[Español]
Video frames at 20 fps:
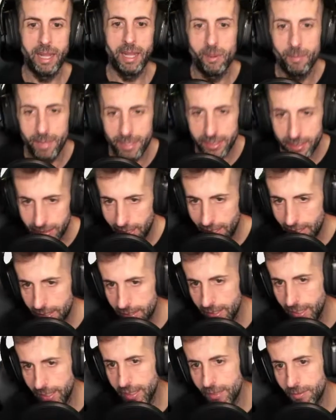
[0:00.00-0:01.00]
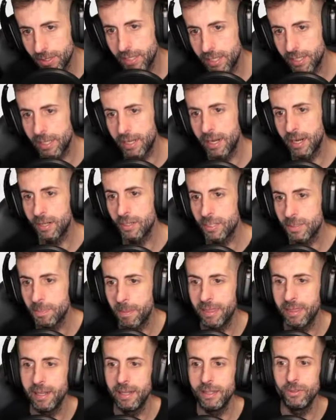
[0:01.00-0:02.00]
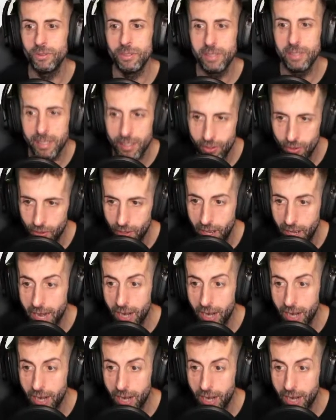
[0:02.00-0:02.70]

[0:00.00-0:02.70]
convertirte en leyenda debes tener algo especial en tu interior,